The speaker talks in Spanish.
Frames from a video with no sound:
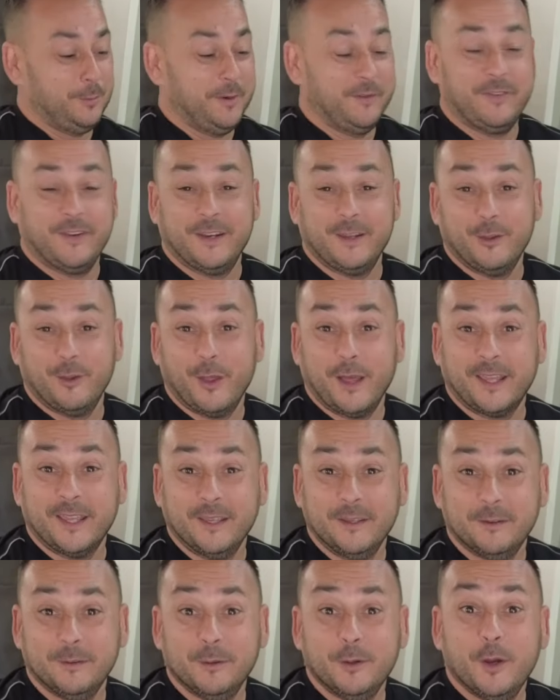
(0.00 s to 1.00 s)
preferido de
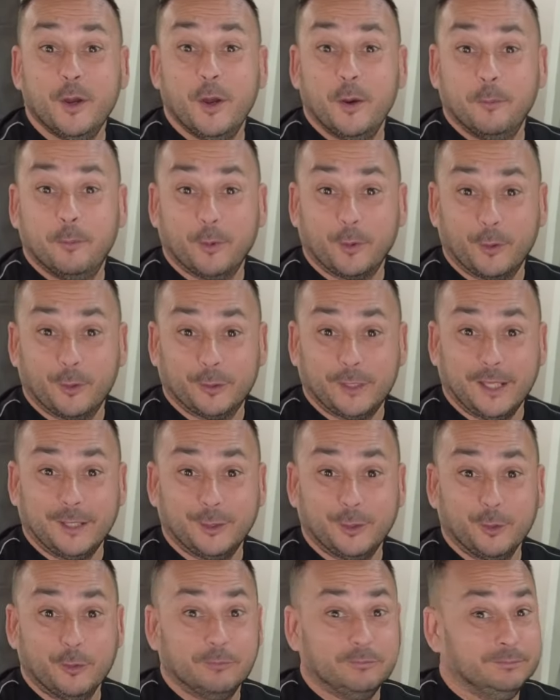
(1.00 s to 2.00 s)
aquí. Por lo
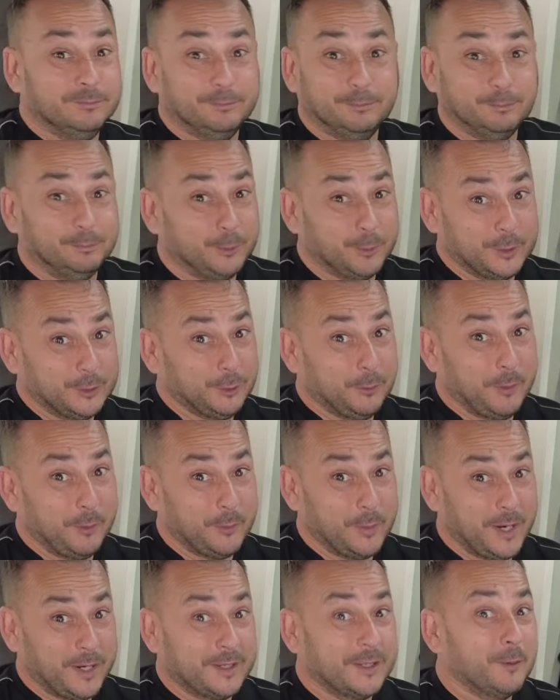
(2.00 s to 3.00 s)
tanto, poquito va a
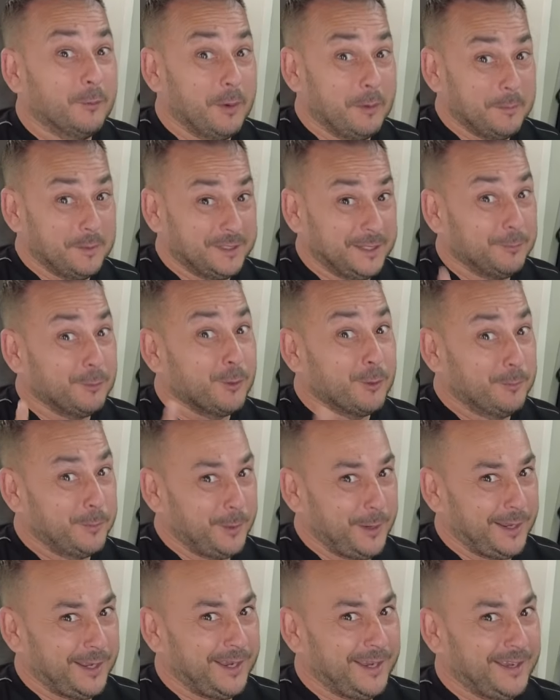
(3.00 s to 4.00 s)
durar. Igualmente vamos a
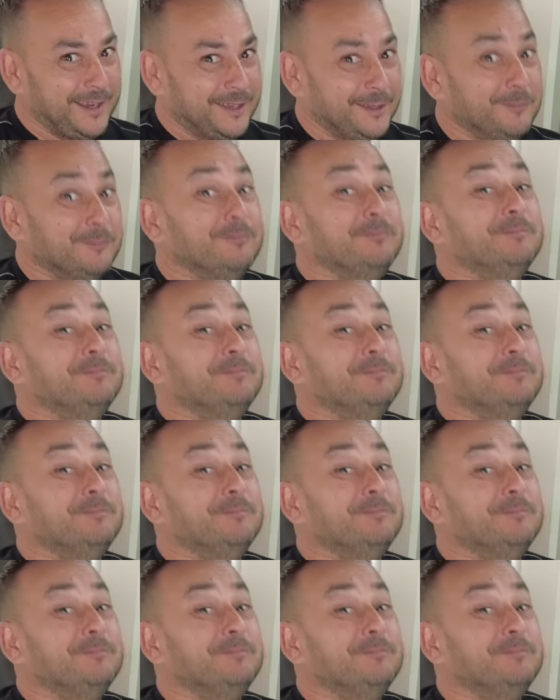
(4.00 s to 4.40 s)
comprar una caja. ¿eh?